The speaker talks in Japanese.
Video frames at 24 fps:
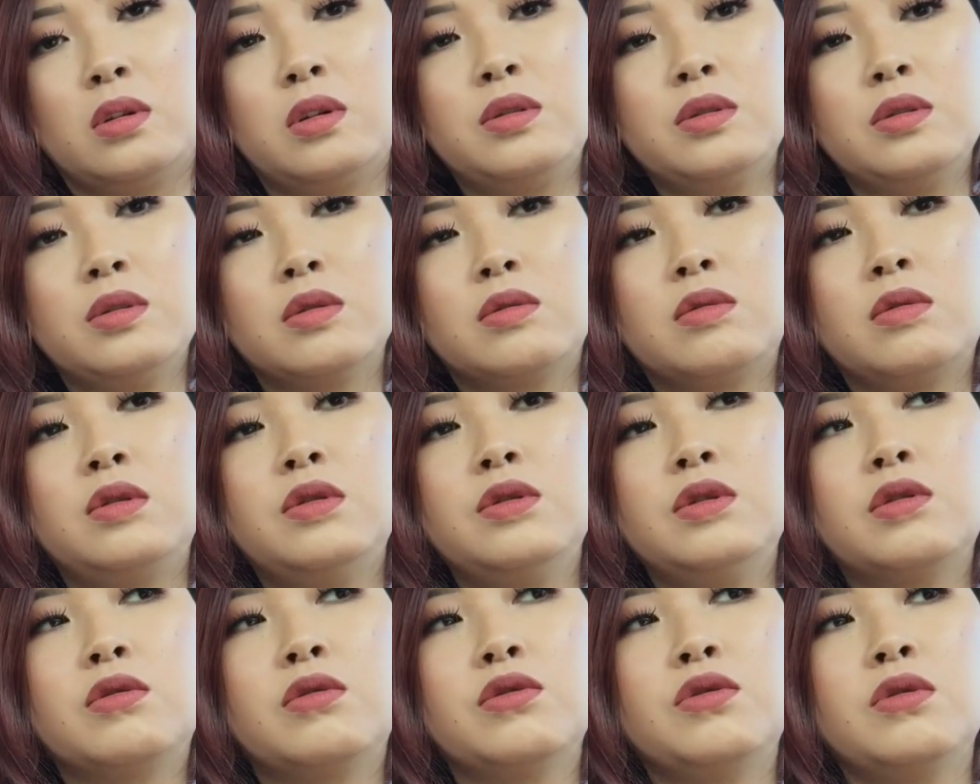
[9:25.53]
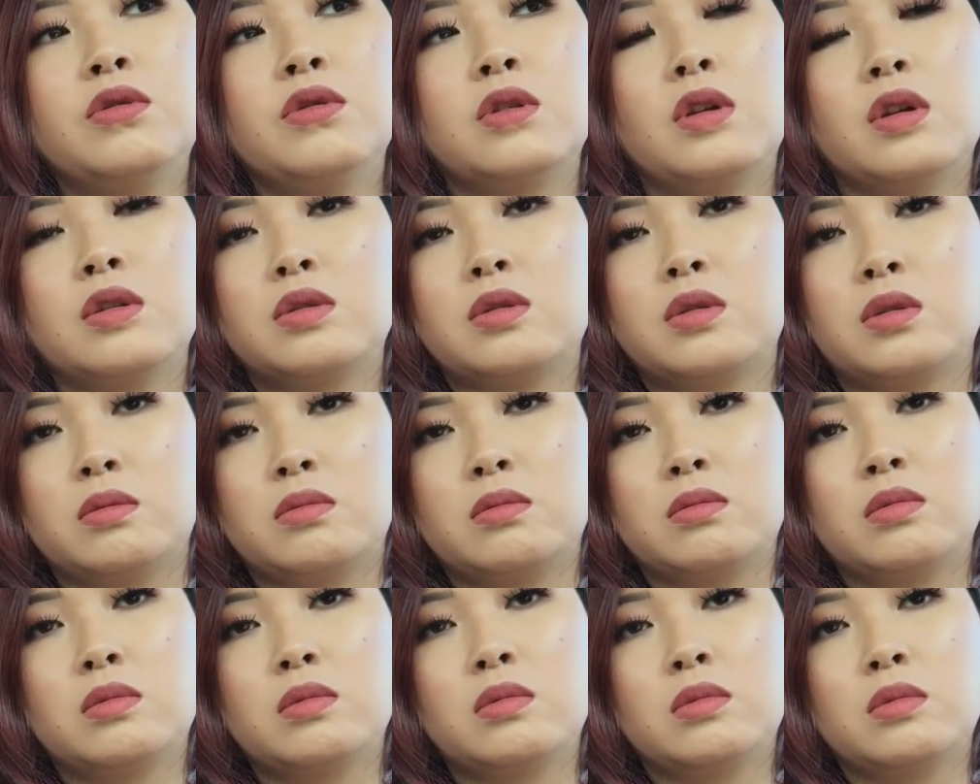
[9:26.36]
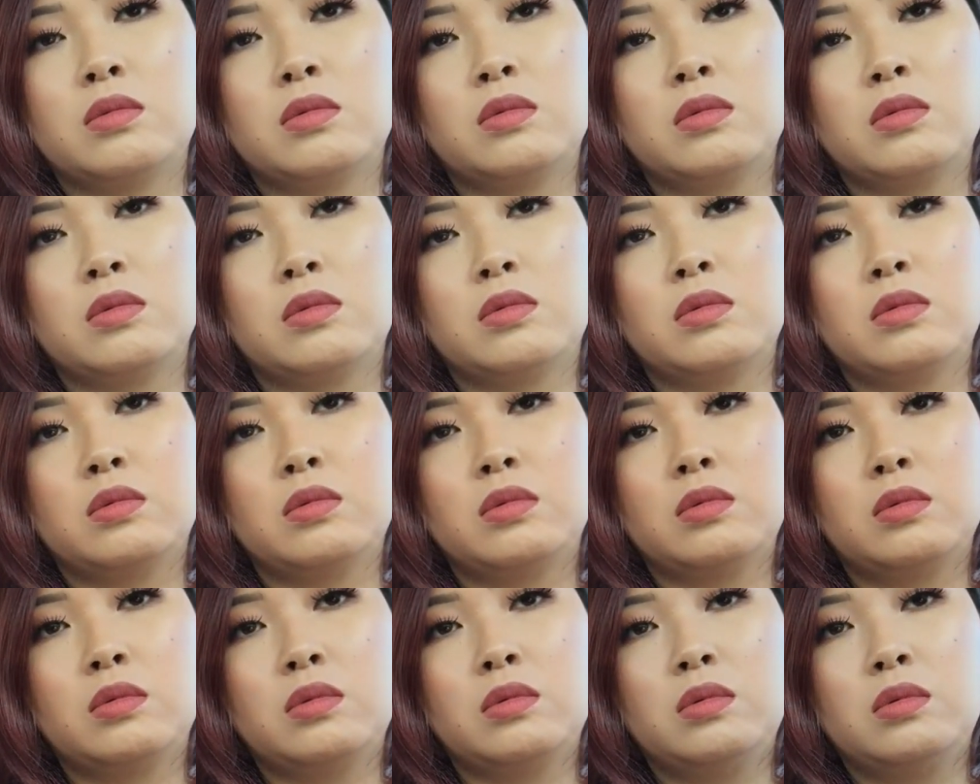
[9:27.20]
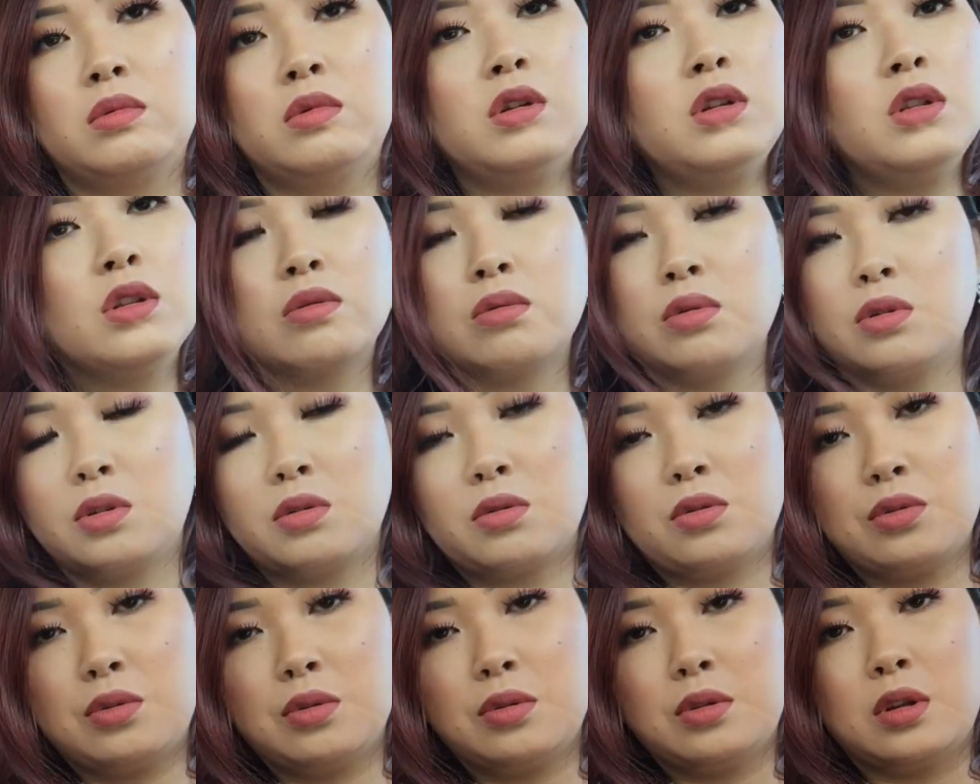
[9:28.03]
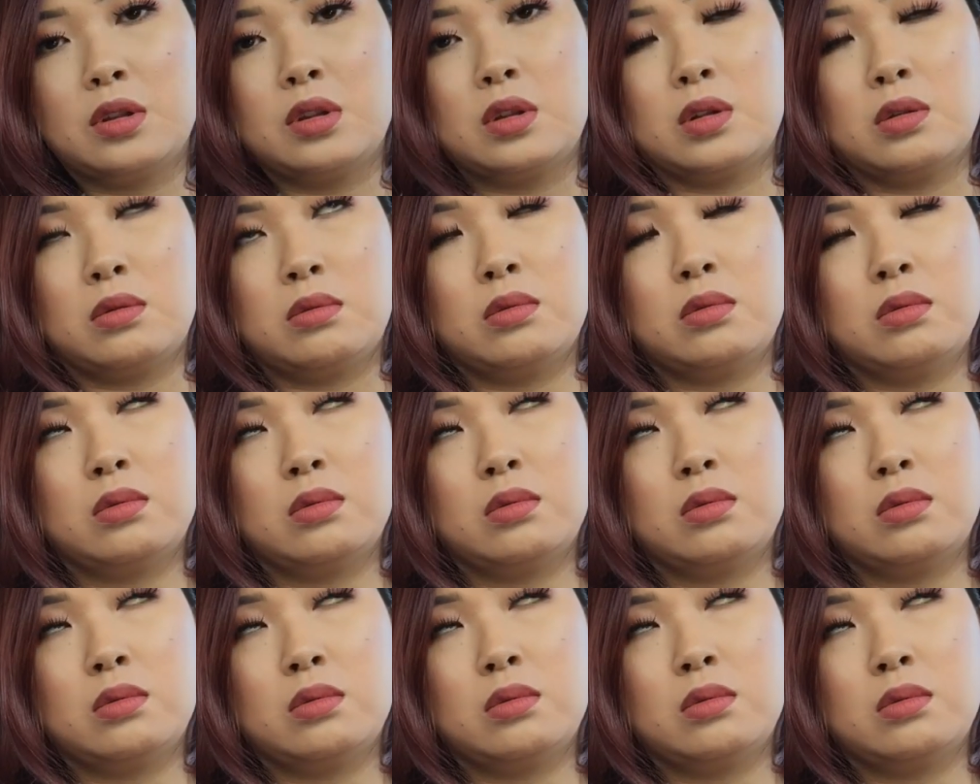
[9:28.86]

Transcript: なんでこんなことになったのなんでこんなことになった